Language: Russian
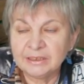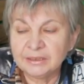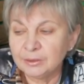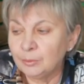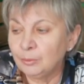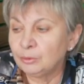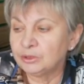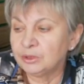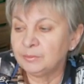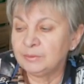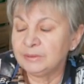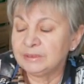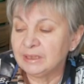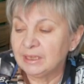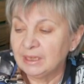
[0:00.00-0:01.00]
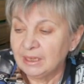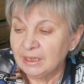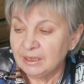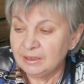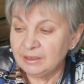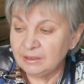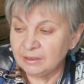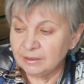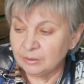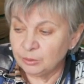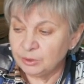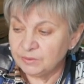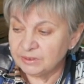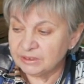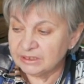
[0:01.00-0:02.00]
Это может быть и
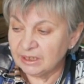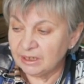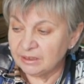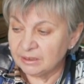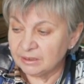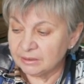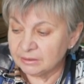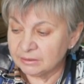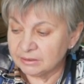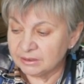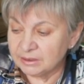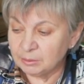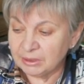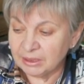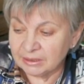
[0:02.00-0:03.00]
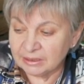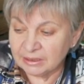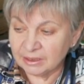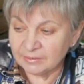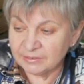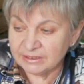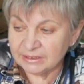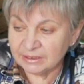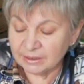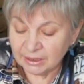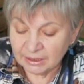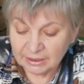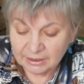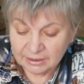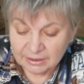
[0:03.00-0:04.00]
универсальная земля для всех
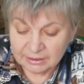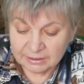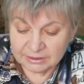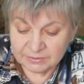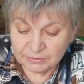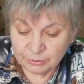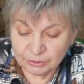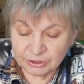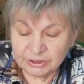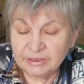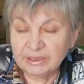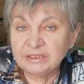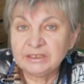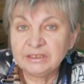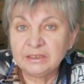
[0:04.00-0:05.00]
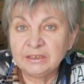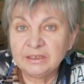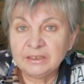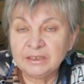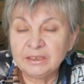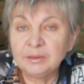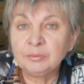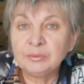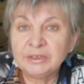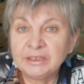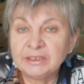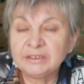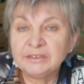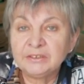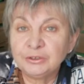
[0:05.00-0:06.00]
э, цветущих растений. и
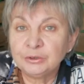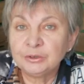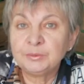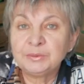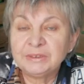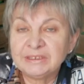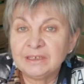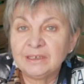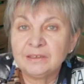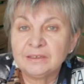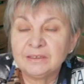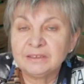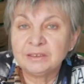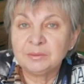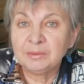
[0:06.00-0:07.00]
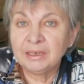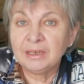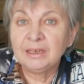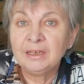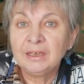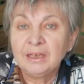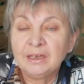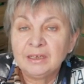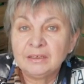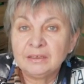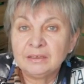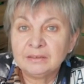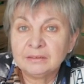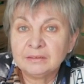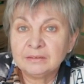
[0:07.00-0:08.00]
есть еще специальная земля
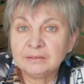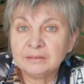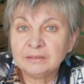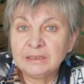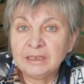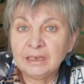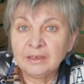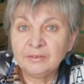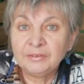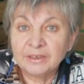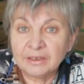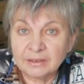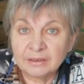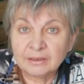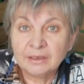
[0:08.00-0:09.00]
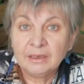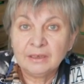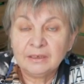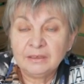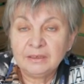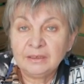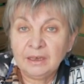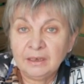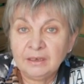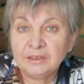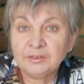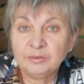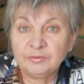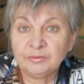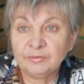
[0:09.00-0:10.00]
э, для фиалок. Как
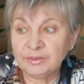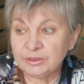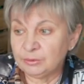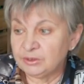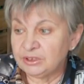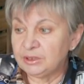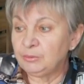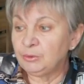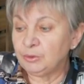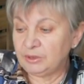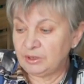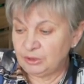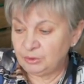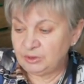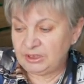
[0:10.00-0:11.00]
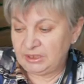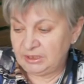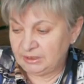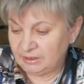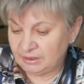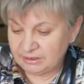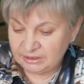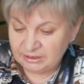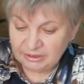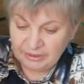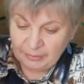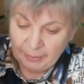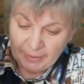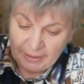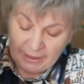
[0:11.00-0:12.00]
раз вот в эту землю хорошо сажать глоксинии.